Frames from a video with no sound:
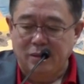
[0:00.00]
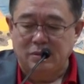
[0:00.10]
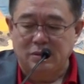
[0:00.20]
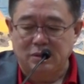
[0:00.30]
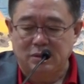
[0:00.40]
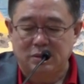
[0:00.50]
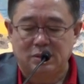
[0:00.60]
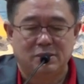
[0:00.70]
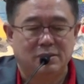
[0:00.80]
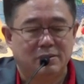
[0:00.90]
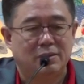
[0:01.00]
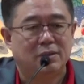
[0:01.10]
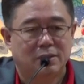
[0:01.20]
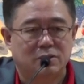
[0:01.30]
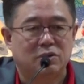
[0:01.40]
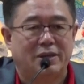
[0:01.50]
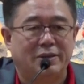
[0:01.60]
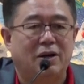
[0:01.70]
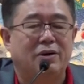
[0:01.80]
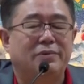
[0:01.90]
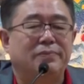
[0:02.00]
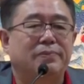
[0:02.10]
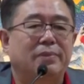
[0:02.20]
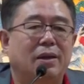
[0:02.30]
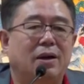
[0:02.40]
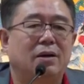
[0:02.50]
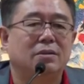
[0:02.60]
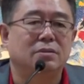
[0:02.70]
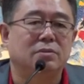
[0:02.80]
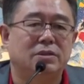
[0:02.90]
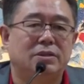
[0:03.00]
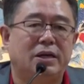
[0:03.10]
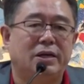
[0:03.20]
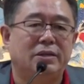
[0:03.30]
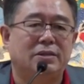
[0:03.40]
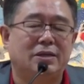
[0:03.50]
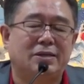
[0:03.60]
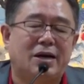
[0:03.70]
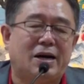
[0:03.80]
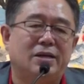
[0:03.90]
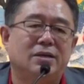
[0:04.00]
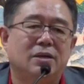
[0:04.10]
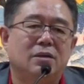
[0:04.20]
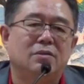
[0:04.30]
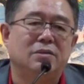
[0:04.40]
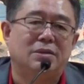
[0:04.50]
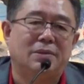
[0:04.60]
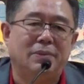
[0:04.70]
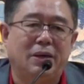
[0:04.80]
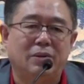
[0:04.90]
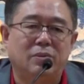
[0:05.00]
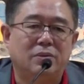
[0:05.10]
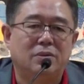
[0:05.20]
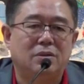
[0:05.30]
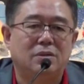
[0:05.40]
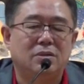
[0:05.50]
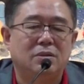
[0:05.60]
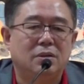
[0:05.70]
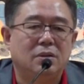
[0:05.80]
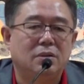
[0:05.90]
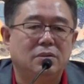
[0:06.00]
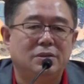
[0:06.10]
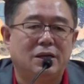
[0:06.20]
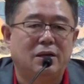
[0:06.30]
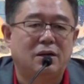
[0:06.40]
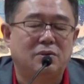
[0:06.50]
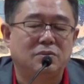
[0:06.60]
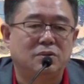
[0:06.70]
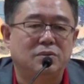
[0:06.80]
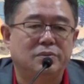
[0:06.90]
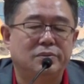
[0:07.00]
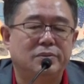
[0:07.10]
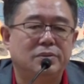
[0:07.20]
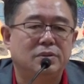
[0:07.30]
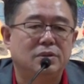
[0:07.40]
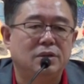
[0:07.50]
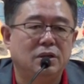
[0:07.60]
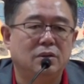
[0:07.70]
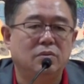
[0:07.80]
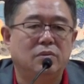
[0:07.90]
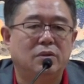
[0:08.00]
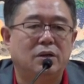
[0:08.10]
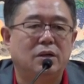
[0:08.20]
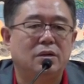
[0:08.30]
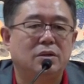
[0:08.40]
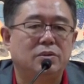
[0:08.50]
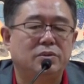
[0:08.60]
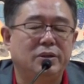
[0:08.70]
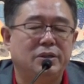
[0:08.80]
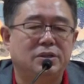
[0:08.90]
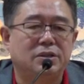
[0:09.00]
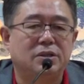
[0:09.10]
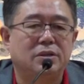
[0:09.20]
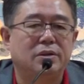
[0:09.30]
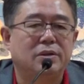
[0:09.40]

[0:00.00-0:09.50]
这个传道啊，会在加拿大，会在美国，会在澳洲、英国、瑞士